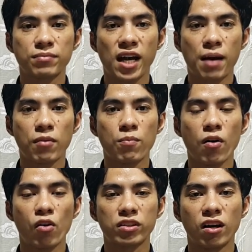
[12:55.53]
không tha bóng
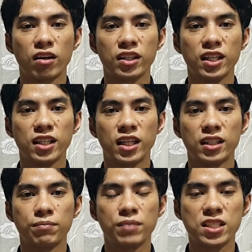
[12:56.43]
pon thằng ở kia
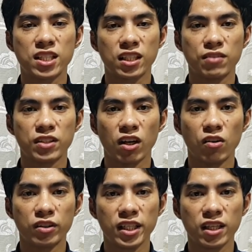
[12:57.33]
nâng bên chân là bị
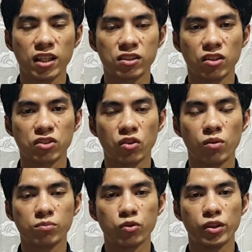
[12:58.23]
tổ ní hay có
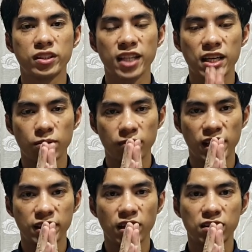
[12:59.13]
chôm chui chay đồng
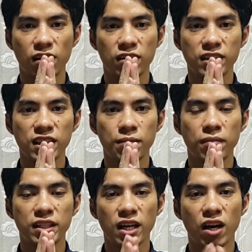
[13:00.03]
đề đó thằng ở kia nằm
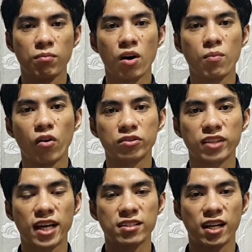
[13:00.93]
bay oi bóng pon
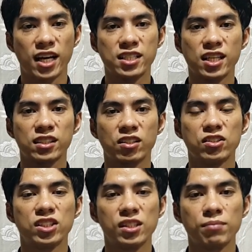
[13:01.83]
sai sờ lại chân cái
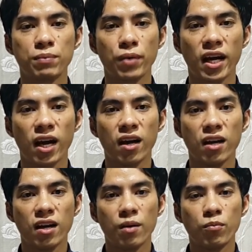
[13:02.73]
đôi chia mệt phe
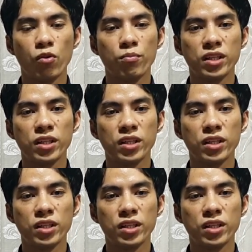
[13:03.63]
bù